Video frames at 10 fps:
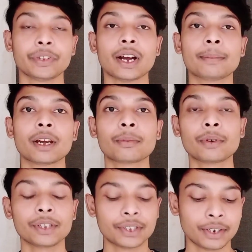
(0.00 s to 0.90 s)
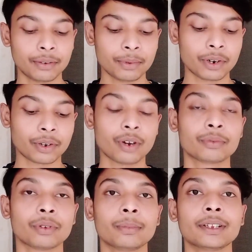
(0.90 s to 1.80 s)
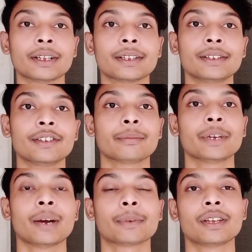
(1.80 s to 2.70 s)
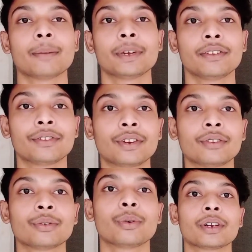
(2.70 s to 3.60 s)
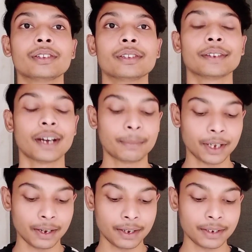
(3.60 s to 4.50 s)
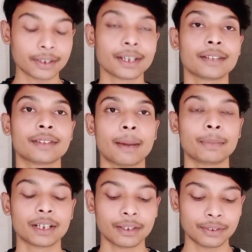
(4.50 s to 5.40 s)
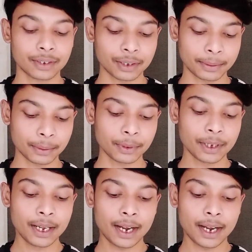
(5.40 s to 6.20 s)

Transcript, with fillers: यहाँ पे आपको रिसेंट रिवॉर्ड का ऑप्शन मिल जाता है जिसमें आपकी यहाँ पे हिस्ट्री होगी जितना आपने अर्न किया इस एप्लीकेशन के थ्रू